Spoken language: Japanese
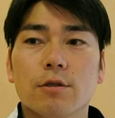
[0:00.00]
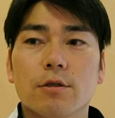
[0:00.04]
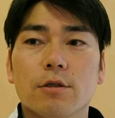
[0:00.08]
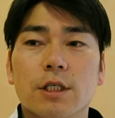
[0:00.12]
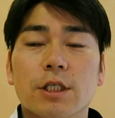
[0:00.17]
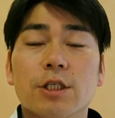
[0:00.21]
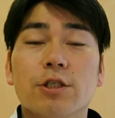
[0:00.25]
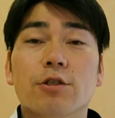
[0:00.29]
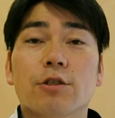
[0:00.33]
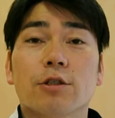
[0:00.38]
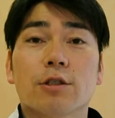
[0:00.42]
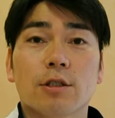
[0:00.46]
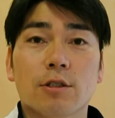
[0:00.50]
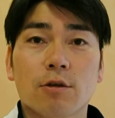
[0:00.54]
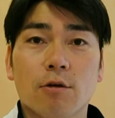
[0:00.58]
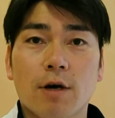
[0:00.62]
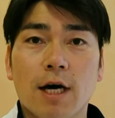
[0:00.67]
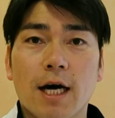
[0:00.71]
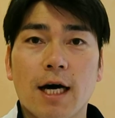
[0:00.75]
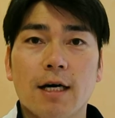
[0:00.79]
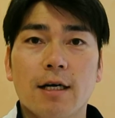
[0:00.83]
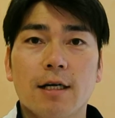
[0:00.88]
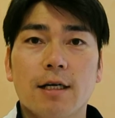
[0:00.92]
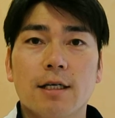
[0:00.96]
技術と
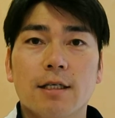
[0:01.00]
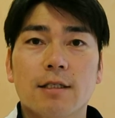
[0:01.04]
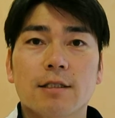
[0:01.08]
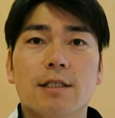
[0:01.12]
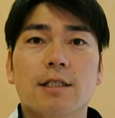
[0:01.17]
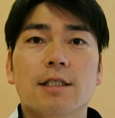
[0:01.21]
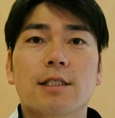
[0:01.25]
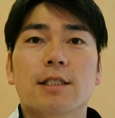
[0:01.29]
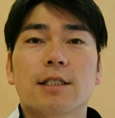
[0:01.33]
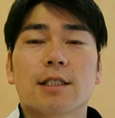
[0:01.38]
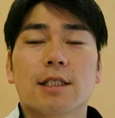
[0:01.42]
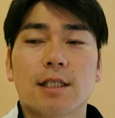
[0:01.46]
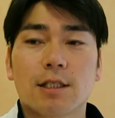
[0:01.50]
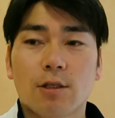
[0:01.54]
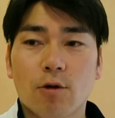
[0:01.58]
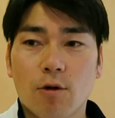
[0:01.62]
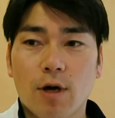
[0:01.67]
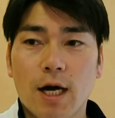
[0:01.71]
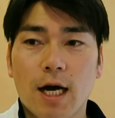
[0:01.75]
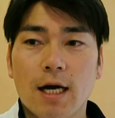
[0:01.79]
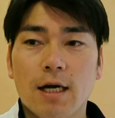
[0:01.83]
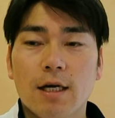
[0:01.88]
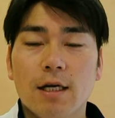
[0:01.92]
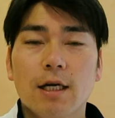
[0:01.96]
か知識と
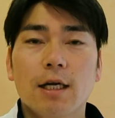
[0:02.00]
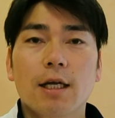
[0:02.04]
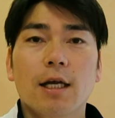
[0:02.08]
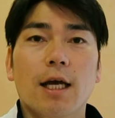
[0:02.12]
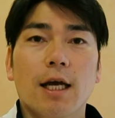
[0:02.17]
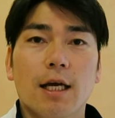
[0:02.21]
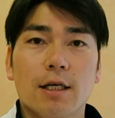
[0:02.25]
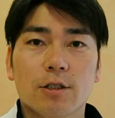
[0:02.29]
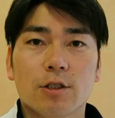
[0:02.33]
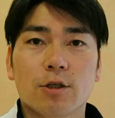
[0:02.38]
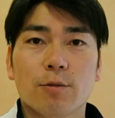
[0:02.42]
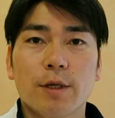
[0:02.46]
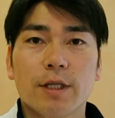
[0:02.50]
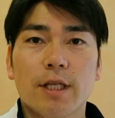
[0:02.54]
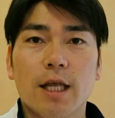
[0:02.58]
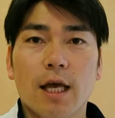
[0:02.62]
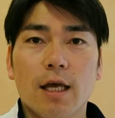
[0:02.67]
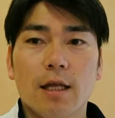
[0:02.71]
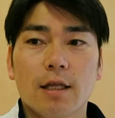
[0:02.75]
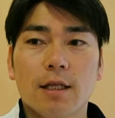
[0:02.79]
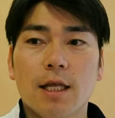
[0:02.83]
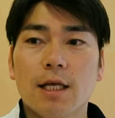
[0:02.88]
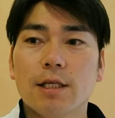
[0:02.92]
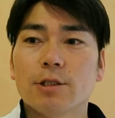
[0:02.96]
か、えー、全
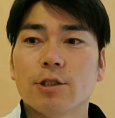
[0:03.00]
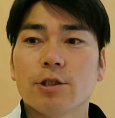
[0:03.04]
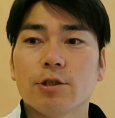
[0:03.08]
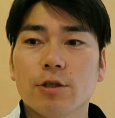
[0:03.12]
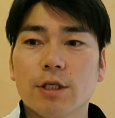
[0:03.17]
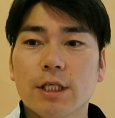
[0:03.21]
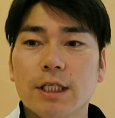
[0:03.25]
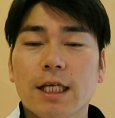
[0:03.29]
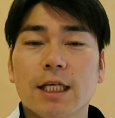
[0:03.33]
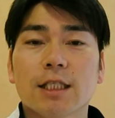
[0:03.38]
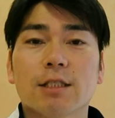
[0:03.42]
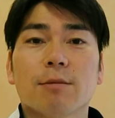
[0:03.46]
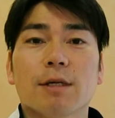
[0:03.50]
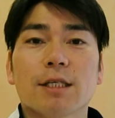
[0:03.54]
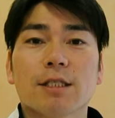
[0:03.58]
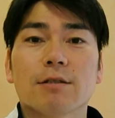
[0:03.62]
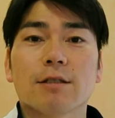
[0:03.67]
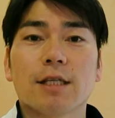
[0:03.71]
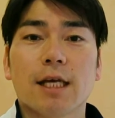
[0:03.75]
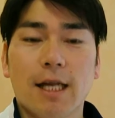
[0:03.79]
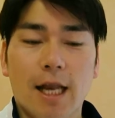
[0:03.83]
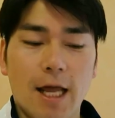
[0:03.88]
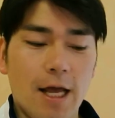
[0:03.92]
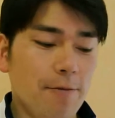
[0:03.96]
て伝授いたします
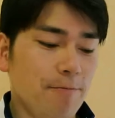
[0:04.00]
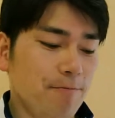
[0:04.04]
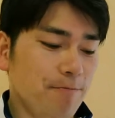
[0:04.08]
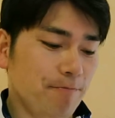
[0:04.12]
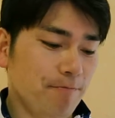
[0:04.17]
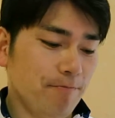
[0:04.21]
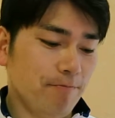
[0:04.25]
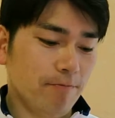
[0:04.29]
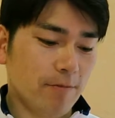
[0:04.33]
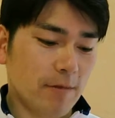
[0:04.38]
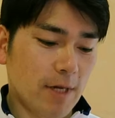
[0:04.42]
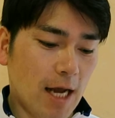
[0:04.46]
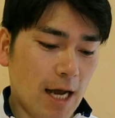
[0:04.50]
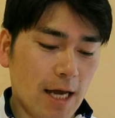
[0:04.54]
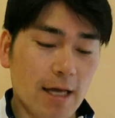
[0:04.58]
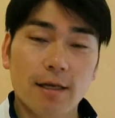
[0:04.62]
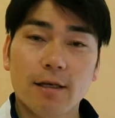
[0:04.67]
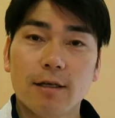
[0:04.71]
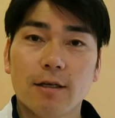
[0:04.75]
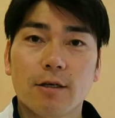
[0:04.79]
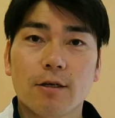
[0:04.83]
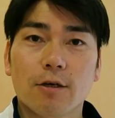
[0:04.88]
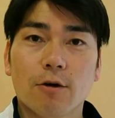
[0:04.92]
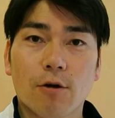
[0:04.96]
んでねはい
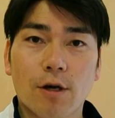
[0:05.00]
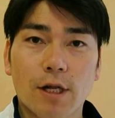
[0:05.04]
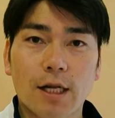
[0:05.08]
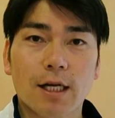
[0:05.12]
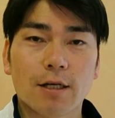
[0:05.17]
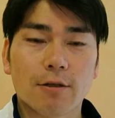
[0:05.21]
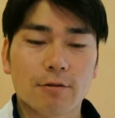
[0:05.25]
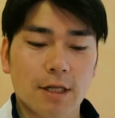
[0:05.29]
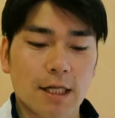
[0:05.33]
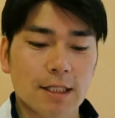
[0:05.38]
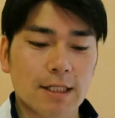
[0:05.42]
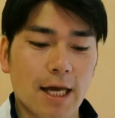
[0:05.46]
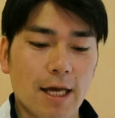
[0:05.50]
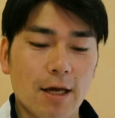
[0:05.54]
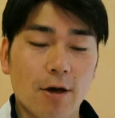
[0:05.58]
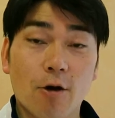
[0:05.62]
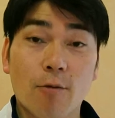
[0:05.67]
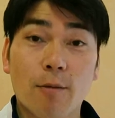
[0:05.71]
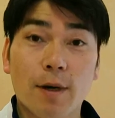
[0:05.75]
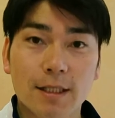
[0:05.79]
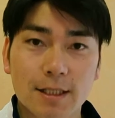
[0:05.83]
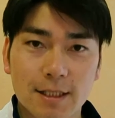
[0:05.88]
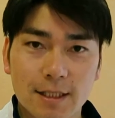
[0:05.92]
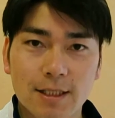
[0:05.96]
ご連絡ください
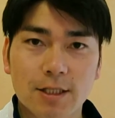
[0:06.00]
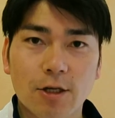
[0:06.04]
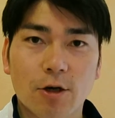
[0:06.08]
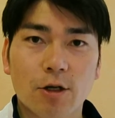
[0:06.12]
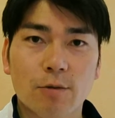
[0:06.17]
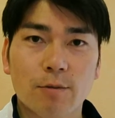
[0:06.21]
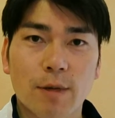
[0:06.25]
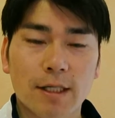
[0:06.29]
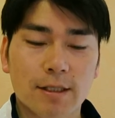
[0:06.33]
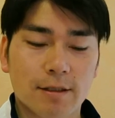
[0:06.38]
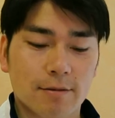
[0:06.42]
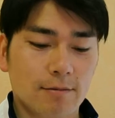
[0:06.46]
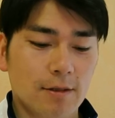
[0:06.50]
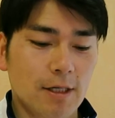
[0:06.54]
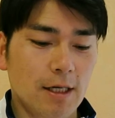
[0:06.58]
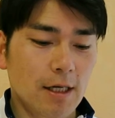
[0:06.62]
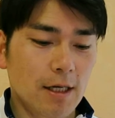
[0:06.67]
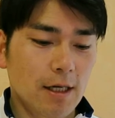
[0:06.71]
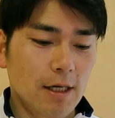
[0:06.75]
お待ちしております